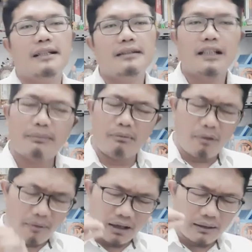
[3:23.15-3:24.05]
Tetapi
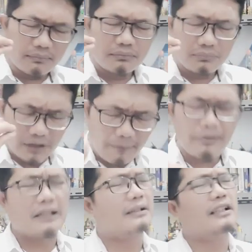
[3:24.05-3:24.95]
memang
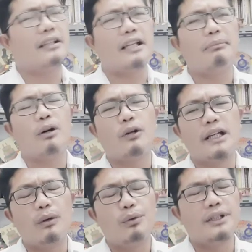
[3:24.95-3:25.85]
dapat diterima
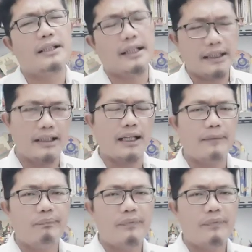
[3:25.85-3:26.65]
oleh logika kita